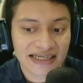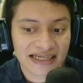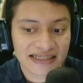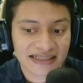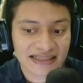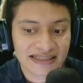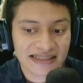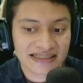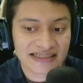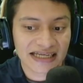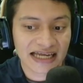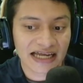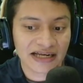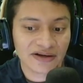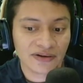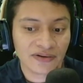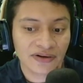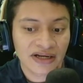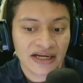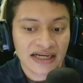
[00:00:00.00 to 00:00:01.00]
y es
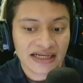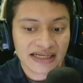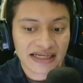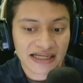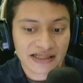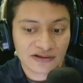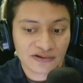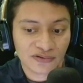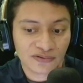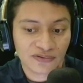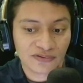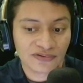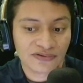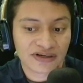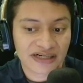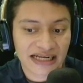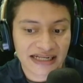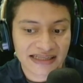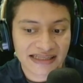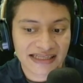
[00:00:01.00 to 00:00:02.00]
necesario que tú
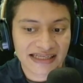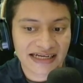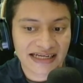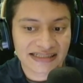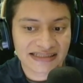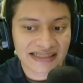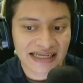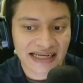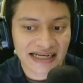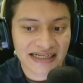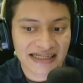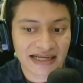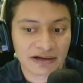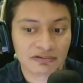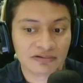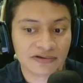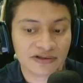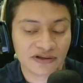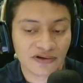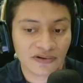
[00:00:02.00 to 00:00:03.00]
retires el de
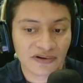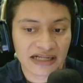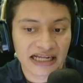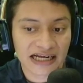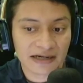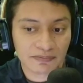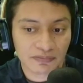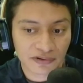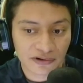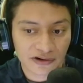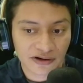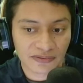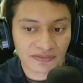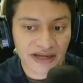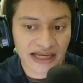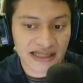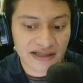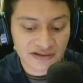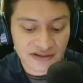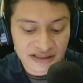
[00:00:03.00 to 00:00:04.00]
un dólar por lo
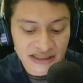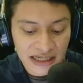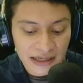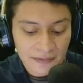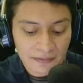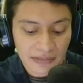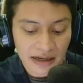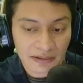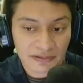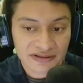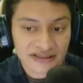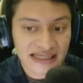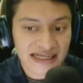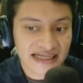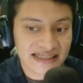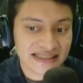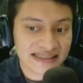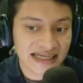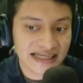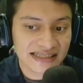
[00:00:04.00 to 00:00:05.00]
menos. Vamos en
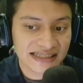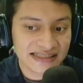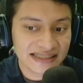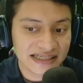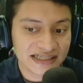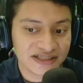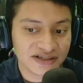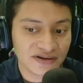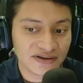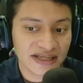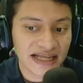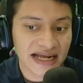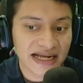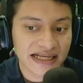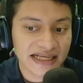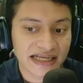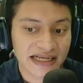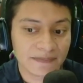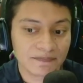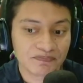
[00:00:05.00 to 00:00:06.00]
la siguiente sección de
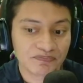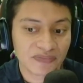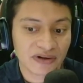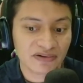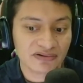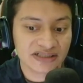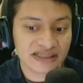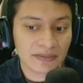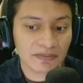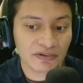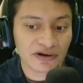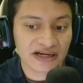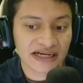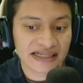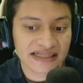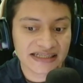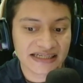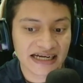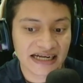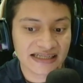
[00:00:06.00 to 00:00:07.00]
aquí. Vamos a poder
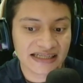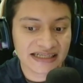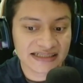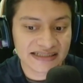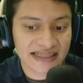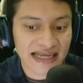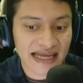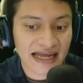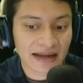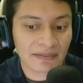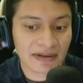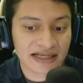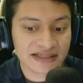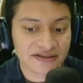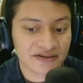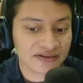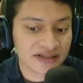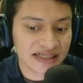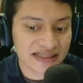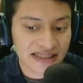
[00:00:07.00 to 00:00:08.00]
retirar desde este
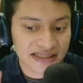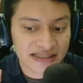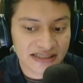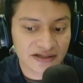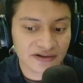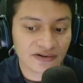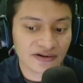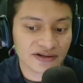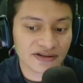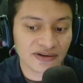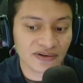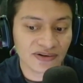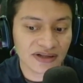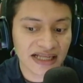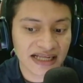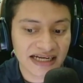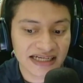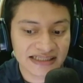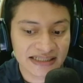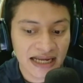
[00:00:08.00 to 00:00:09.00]
Amazon, desde 5 este
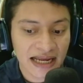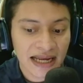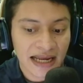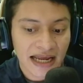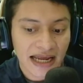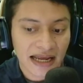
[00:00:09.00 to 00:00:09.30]
dólares.